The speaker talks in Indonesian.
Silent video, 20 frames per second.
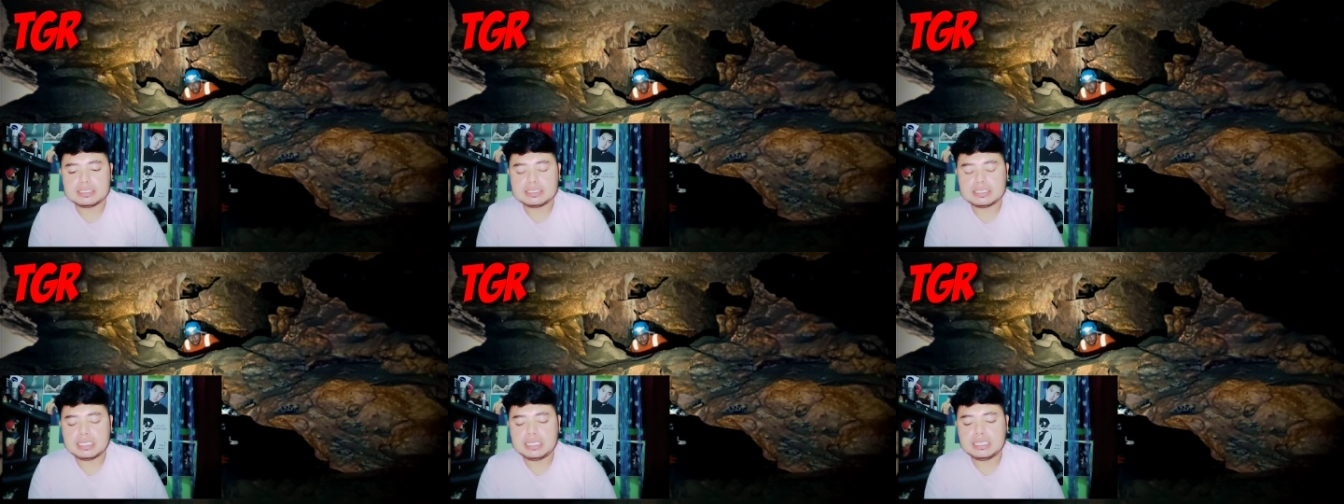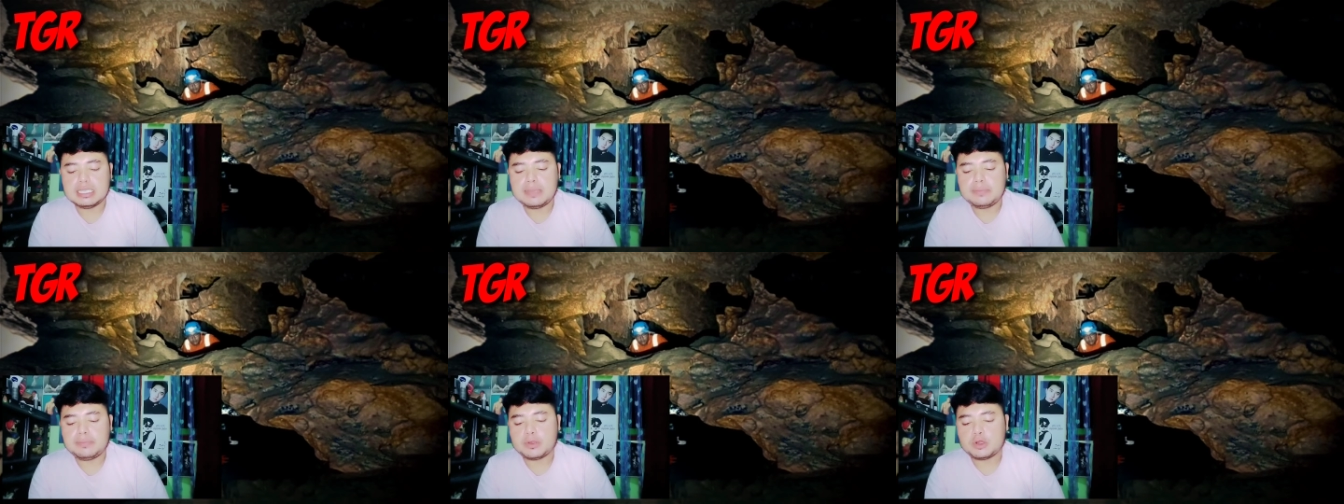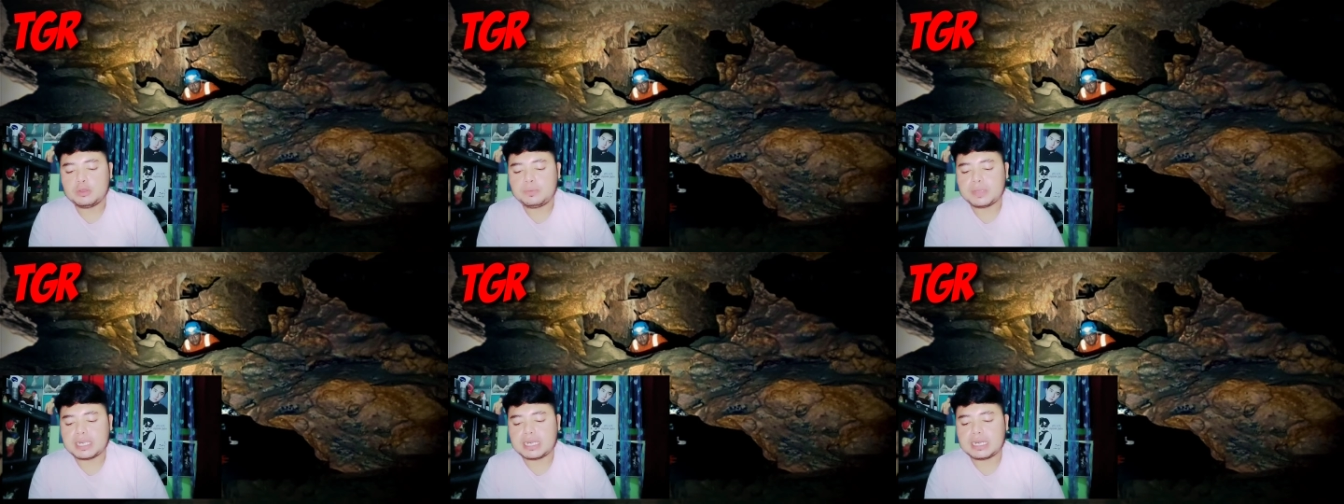sehingga
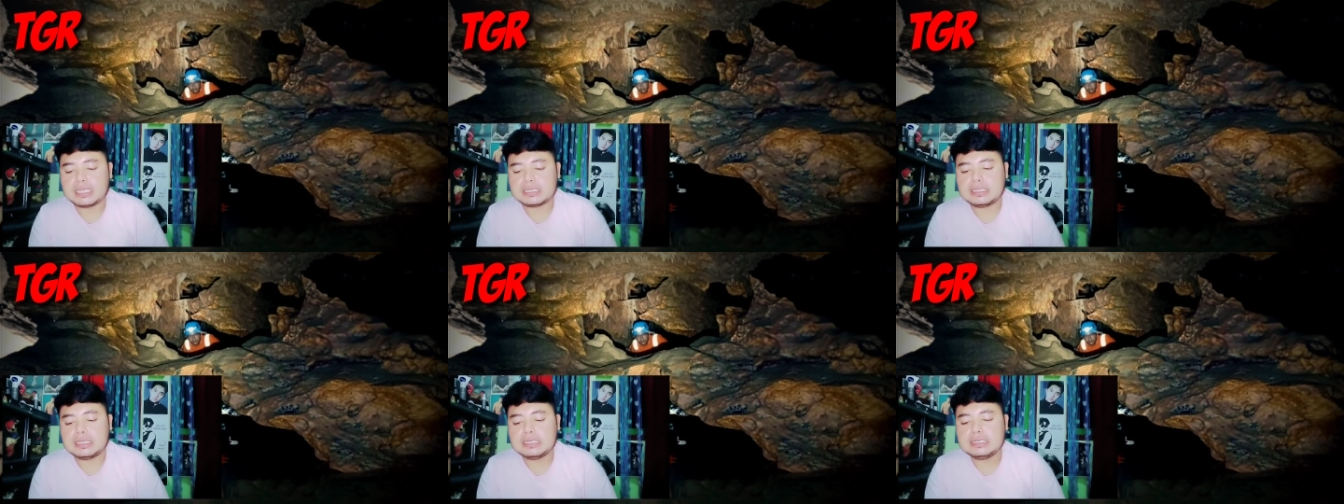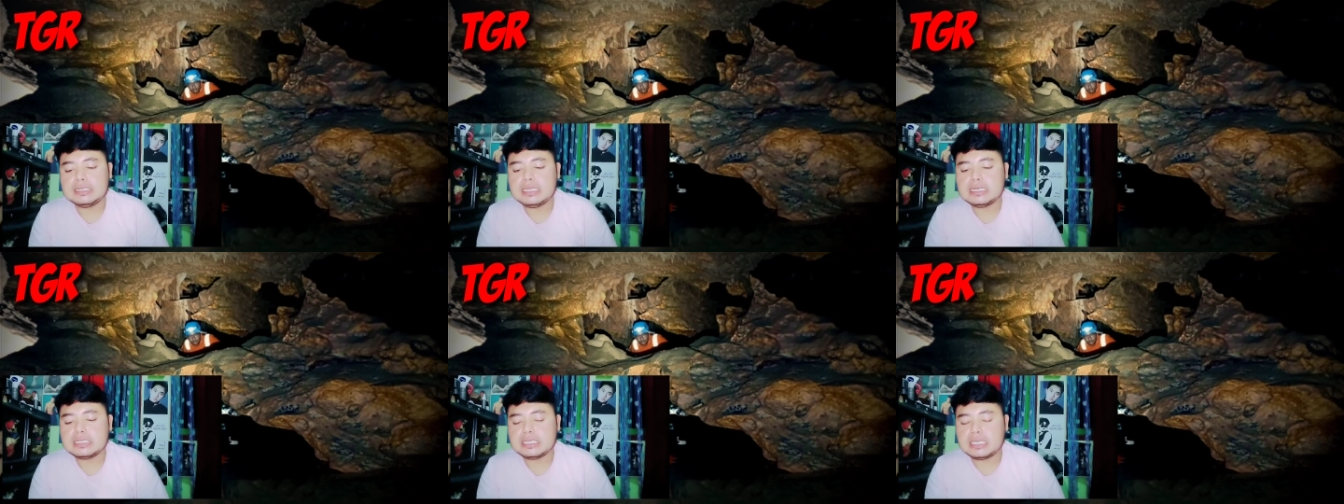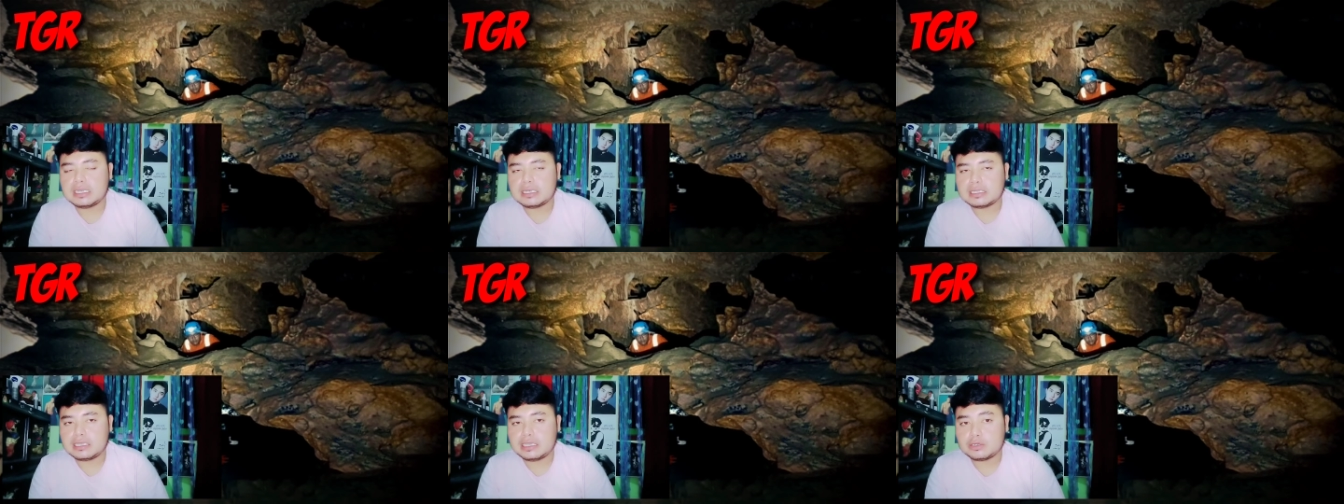perlu peralatan dan
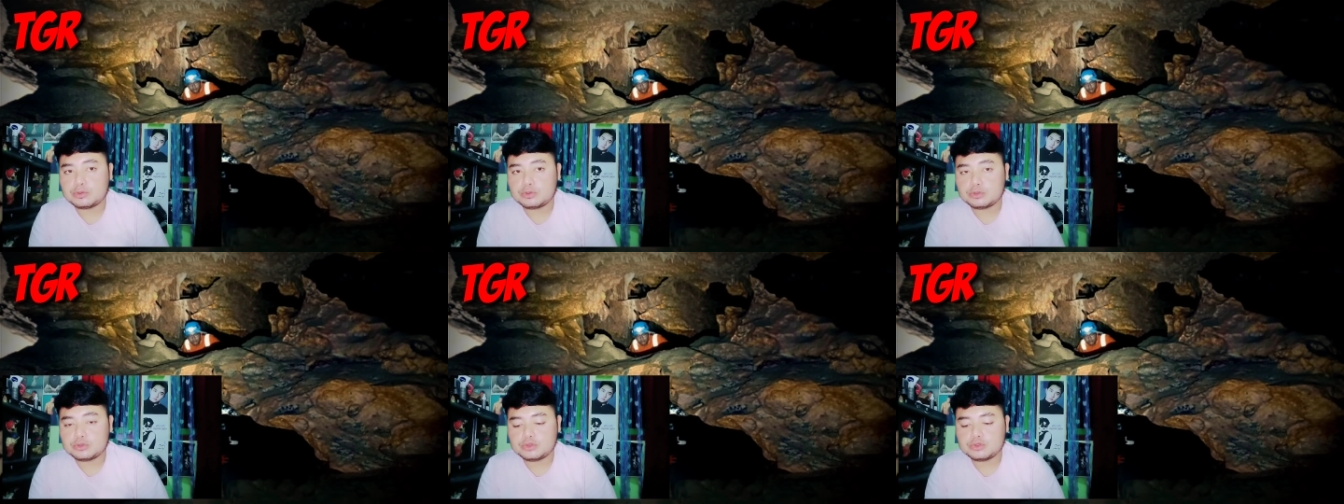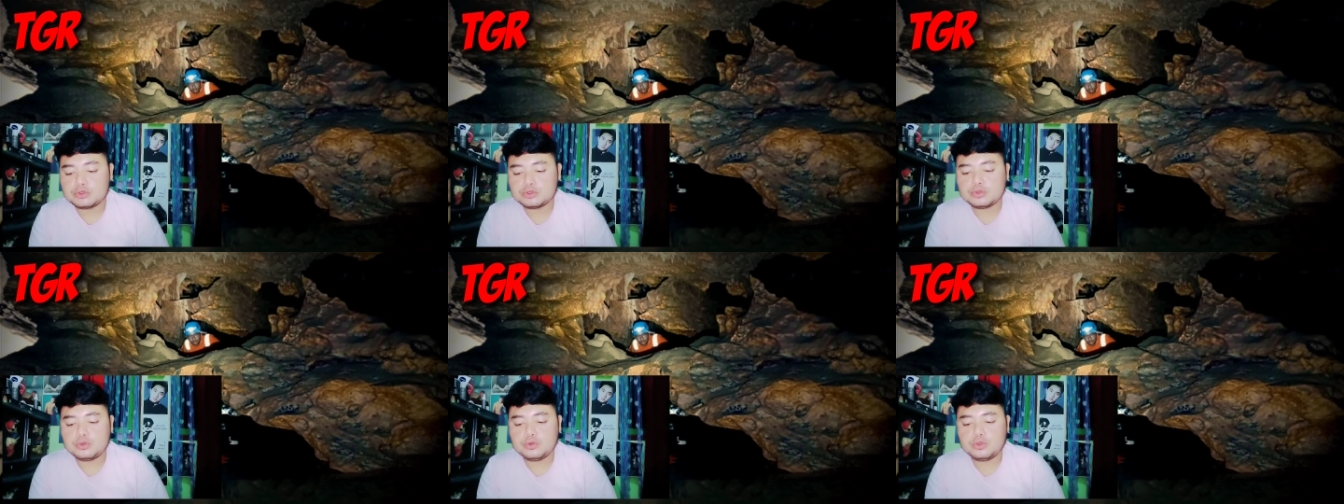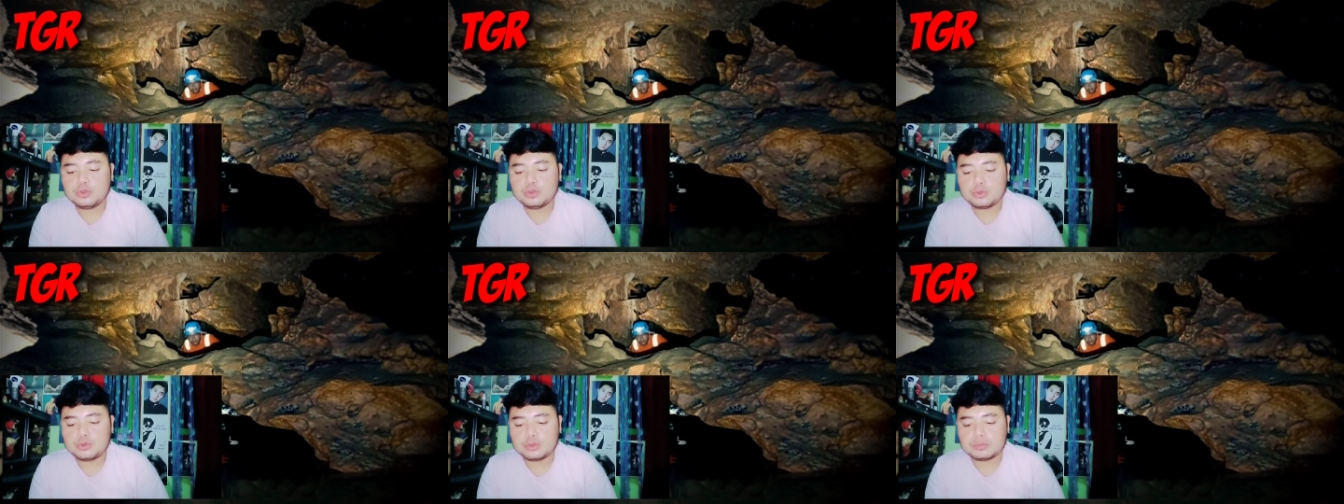keahlian khusus
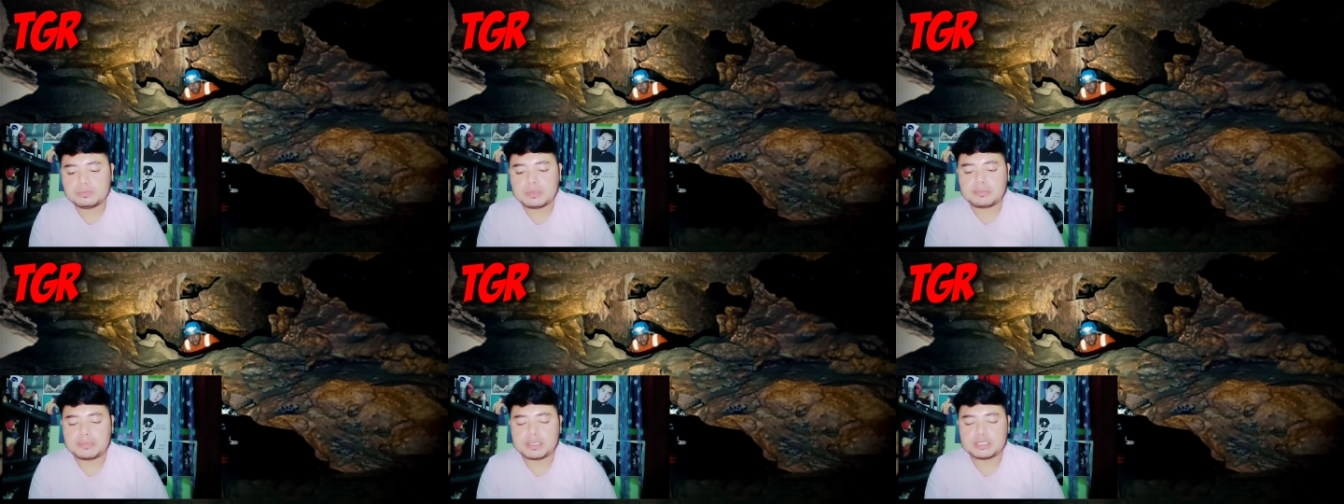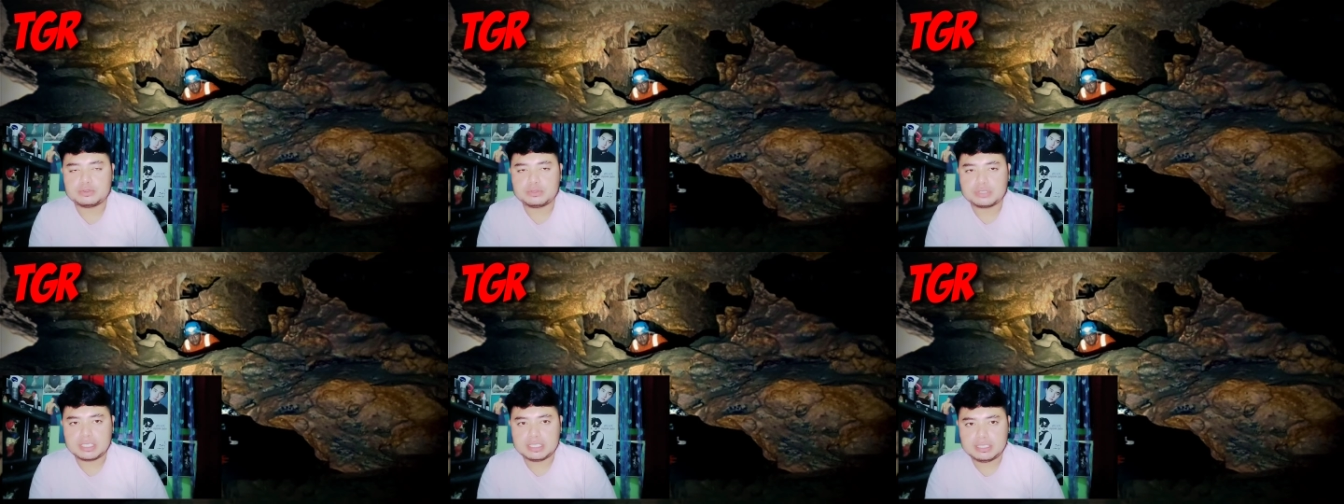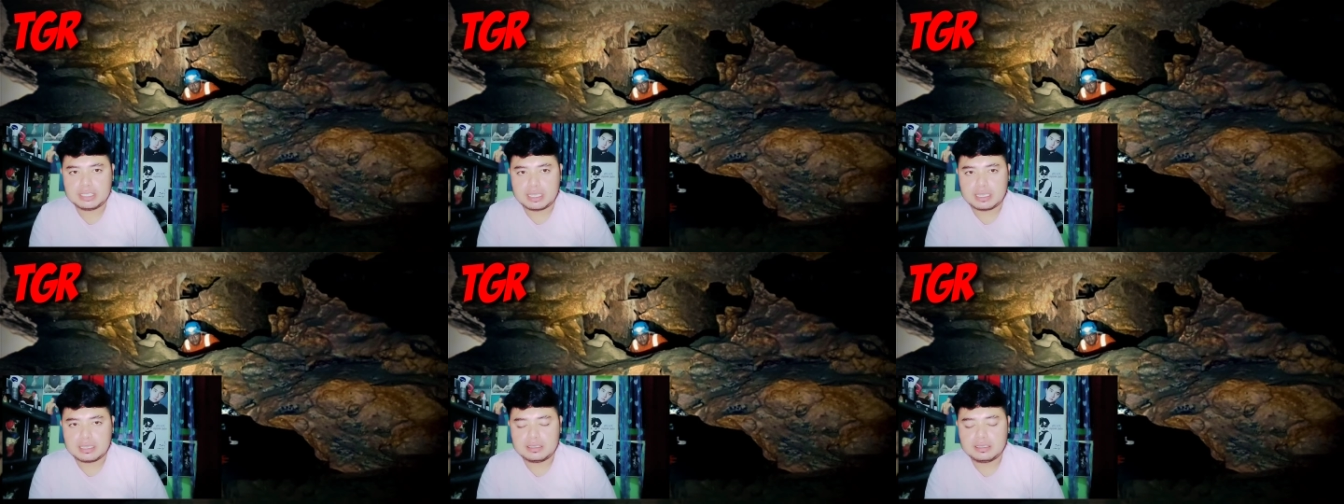untuk
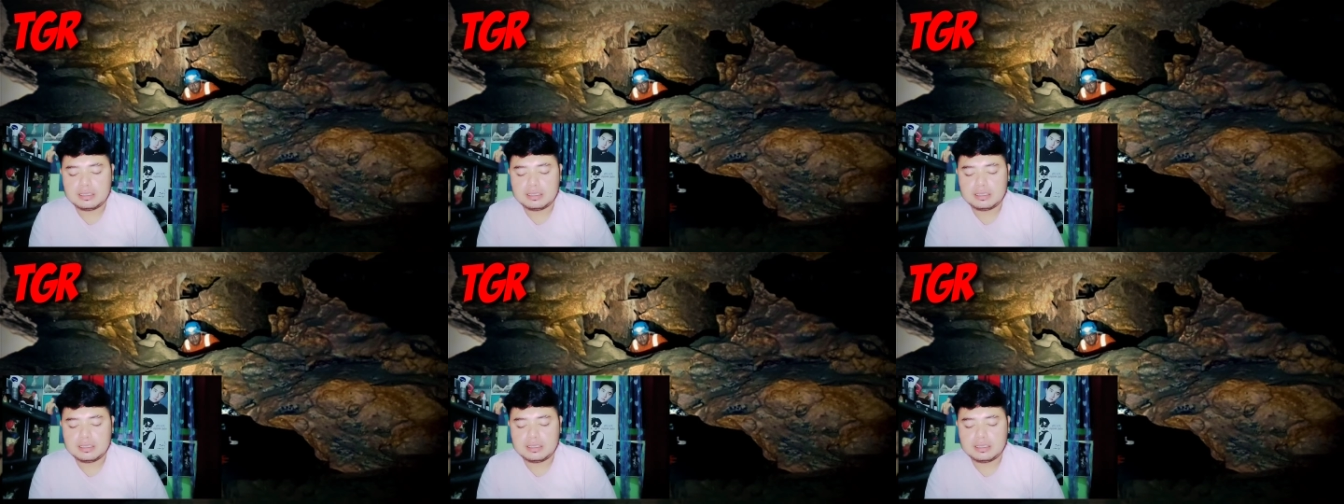memasukinya.